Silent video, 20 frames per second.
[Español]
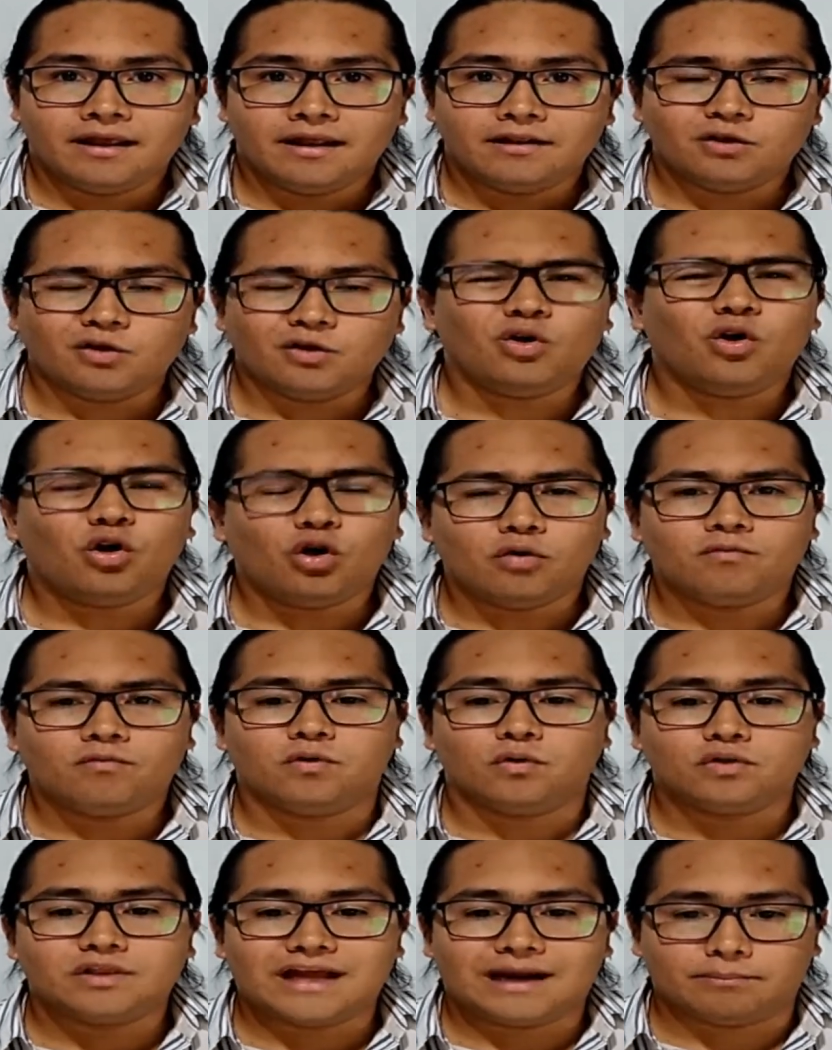No nos
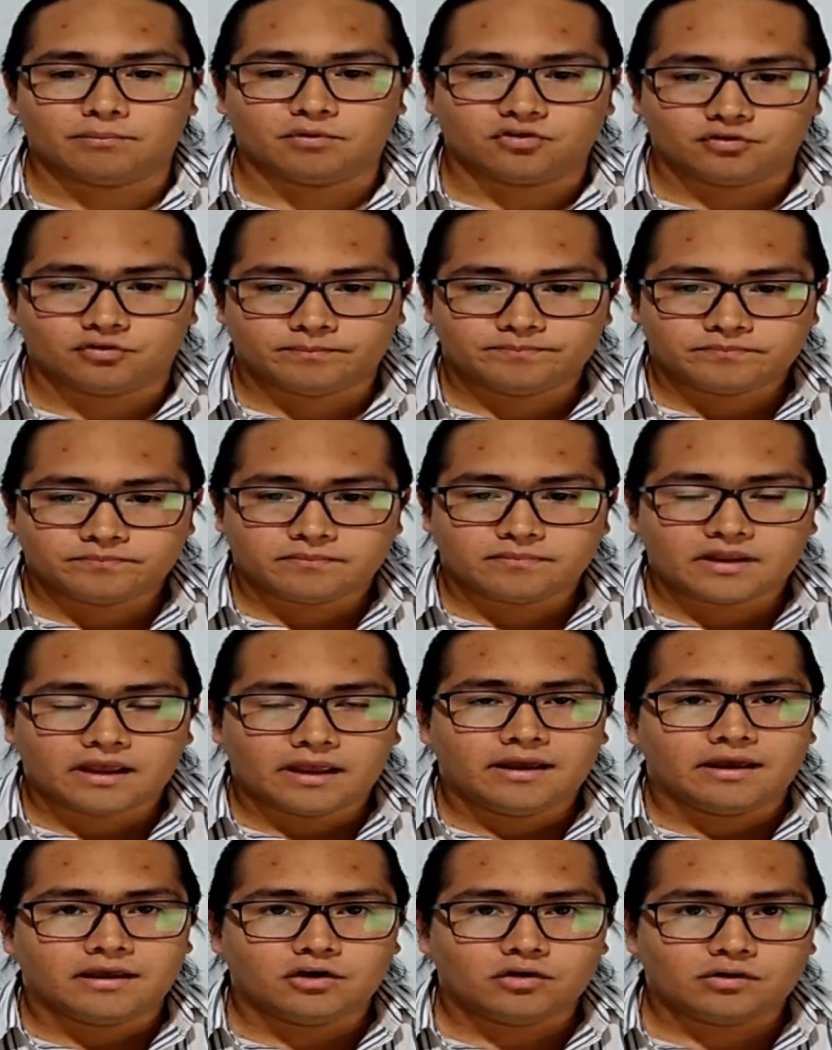confundamos.
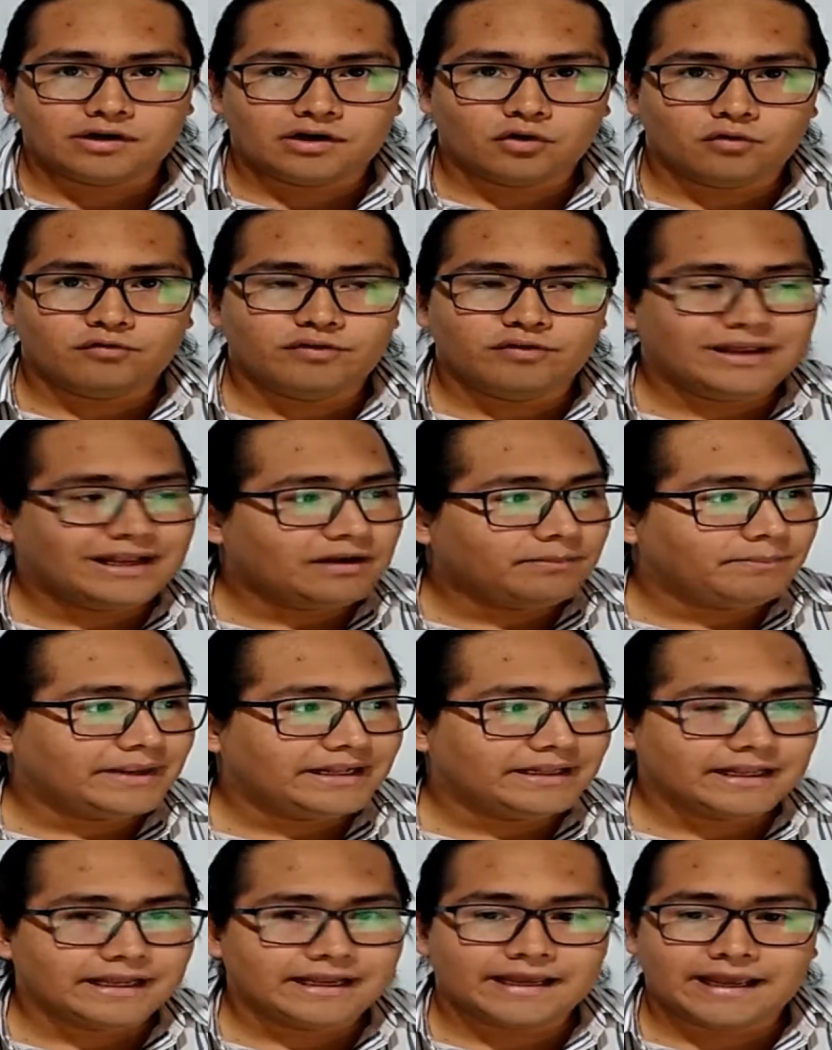Yo creo
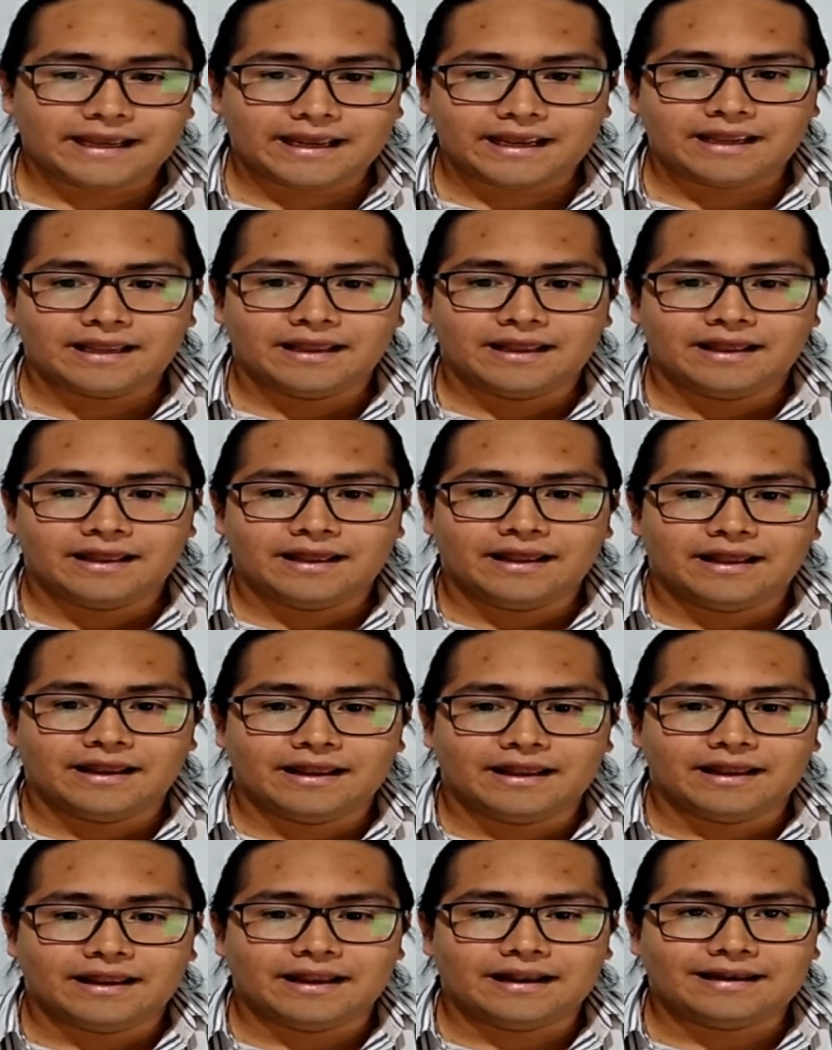fielmente que
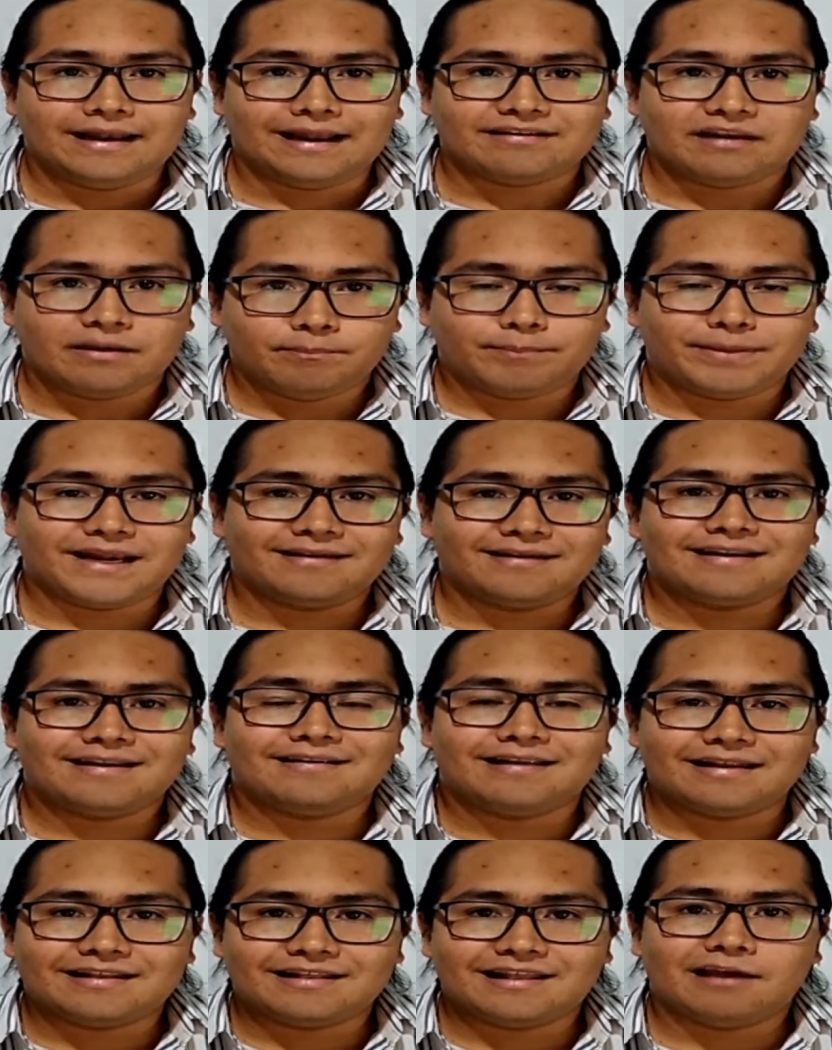las
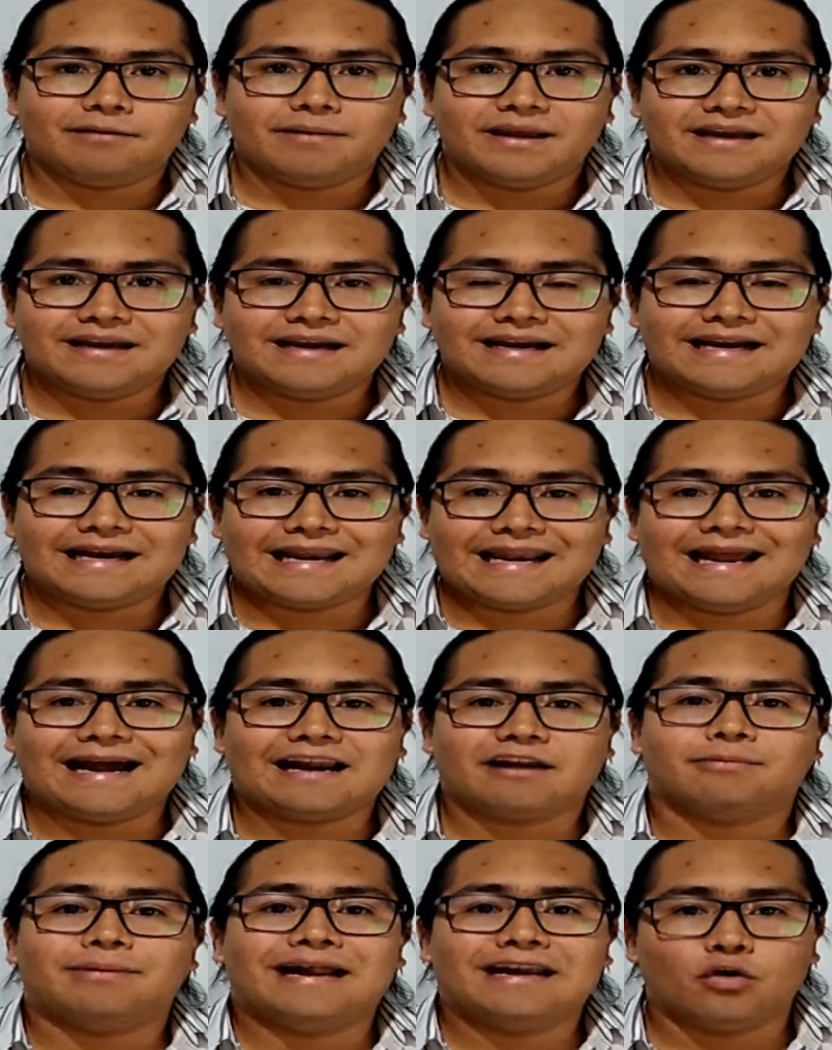empresas deben
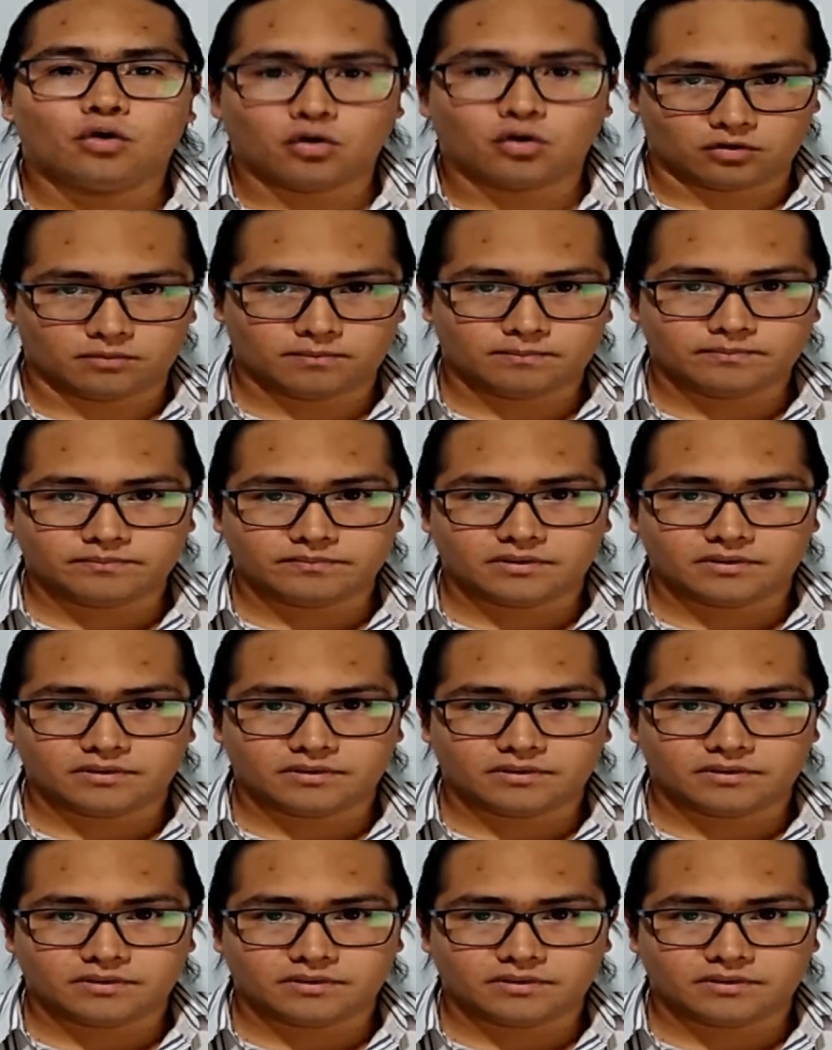crear valor